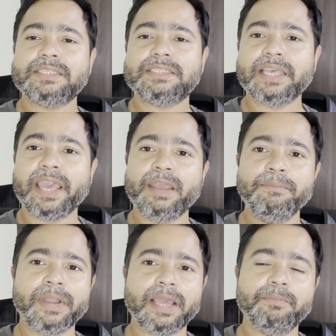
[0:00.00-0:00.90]

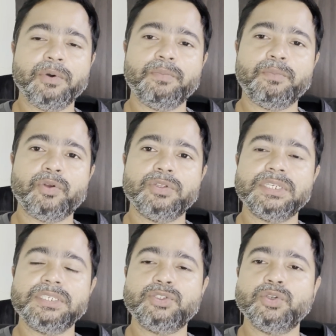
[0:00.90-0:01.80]
सेम टाइप ऑफ
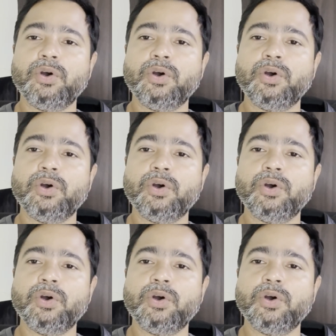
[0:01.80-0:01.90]
प्रोजेक्ट